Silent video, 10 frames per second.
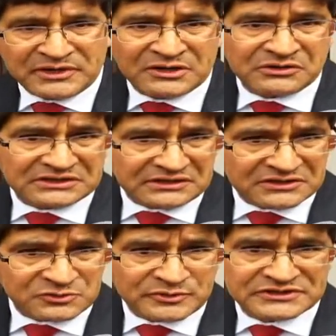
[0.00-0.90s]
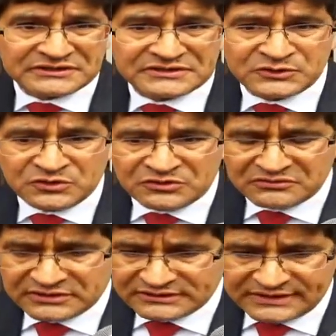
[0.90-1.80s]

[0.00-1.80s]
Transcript: primero que tenían su presentación,